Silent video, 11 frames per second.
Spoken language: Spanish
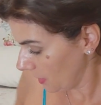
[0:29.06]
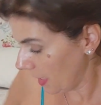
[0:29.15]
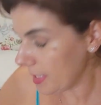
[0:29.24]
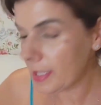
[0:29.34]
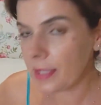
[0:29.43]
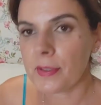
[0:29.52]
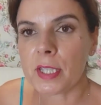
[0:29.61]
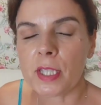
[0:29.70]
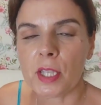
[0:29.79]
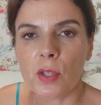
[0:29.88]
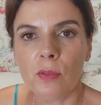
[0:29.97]
este
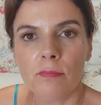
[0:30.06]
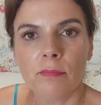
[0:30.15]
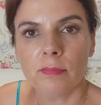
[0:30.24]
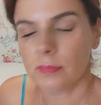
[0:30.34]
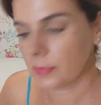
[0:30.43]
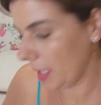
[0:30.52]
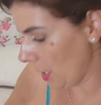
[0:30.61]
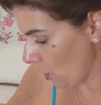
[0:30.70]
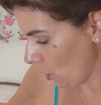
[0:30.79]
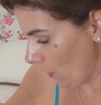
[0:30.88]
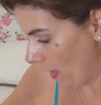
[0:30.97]
vestido que
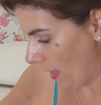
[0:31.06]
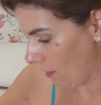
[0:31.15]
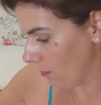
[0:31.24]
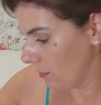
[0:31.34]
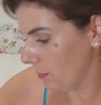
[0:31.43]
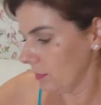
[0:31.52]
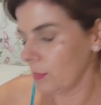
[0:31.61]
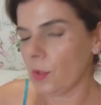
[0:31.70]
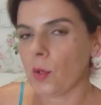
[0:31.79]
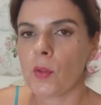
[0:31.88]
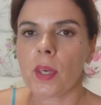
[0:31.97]
es novedad.
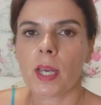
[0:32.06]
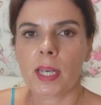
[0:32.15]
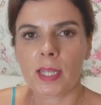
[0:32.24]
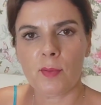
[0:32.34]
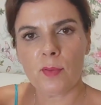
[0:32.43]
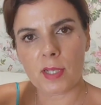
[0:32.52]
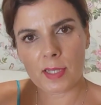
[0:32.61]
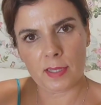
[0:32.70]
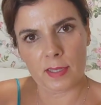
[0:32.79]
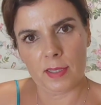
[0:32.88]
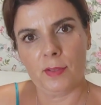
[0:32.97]
Os dejaré
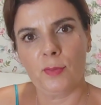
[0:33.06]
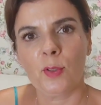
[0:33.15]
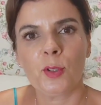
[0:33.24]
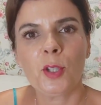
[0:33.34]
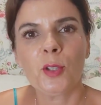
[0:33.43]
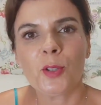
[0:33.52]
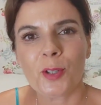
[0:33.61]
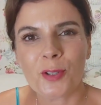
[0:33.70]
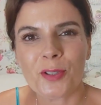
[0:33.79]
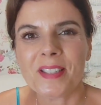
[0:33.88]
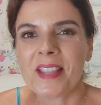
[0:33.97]
una fotillo y
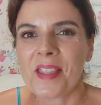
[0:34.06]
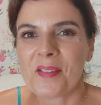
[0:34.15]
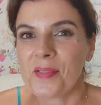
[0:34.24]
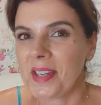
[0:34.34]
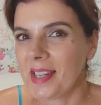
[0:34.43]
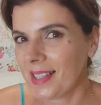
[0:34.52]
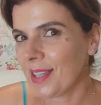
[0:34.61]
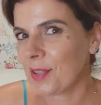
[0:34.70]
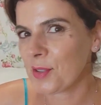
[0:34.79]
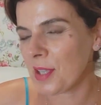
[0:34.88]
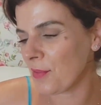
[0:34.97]
cositas de fera, que
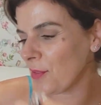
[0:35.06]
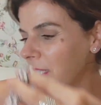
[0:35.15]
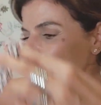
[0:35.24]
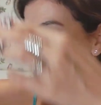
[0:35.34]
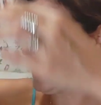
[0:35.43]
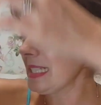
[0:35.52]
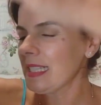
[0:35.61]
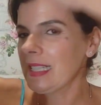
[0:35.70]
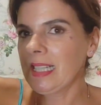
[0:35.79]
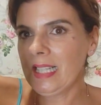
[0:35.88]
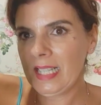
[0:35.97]
hay cosas bonitas.
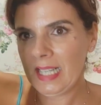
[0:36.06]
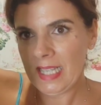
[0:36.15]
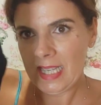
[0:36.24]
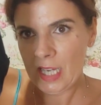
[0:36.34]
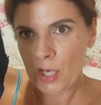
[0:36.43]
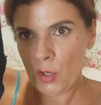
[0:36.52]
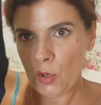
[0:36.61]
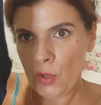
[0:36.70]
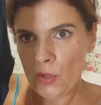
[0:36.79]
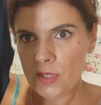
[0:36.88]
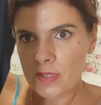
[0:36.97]

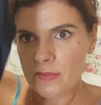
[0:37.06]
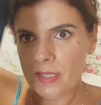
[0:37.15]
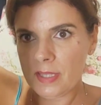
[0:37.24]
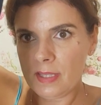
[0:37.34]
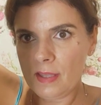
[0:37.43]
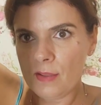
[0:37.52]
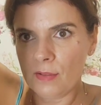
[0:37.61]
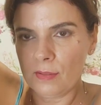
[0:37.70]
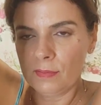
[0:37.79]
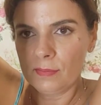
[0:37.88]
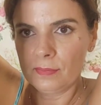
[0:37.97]
Cogió este
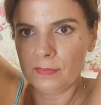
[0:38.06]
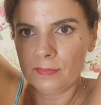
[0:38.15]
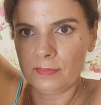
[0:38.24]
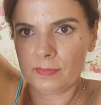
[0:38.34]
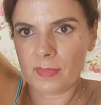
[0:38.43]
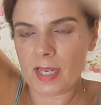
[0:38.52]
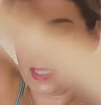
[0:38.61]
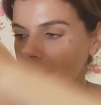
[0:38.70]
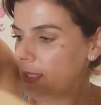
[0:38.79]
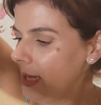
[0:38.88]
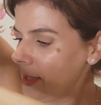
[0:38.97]
vestido,
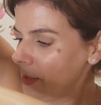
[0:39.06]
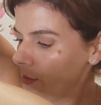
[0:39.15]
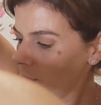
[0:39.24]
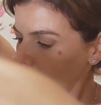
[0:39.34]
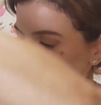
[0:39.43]
así largo,